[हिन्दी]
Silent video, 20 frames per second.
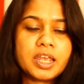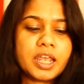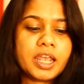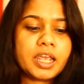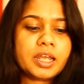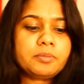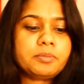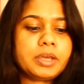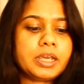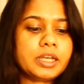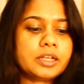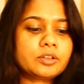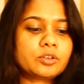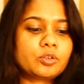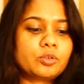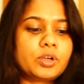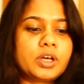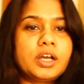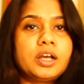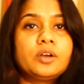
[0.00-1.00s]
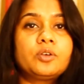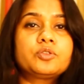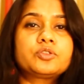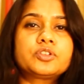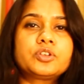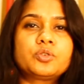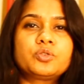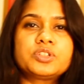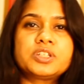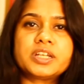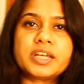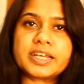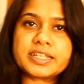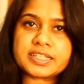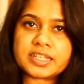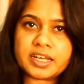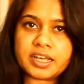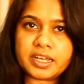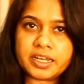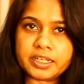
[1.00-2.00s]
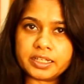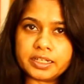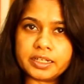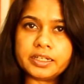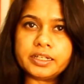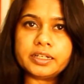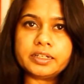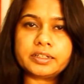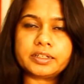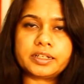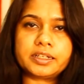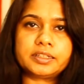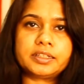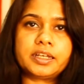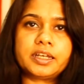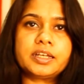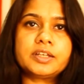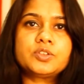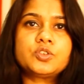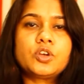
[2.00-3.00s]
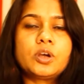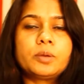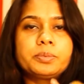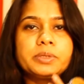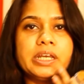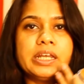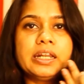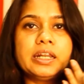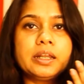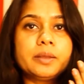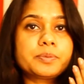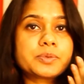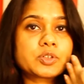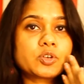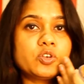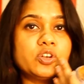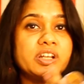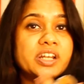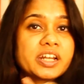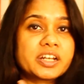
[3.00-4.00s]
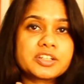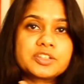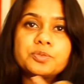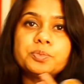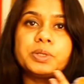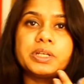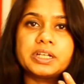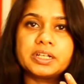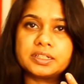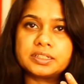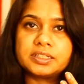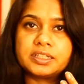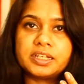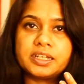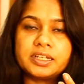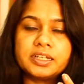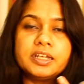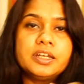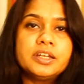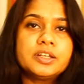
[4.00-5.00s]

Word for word: इनमें थोड़ा कुछ ना कुछ ऐसा इंग्रेडिएंट रहता है जो आपके लिप्स को नरिश भी करता है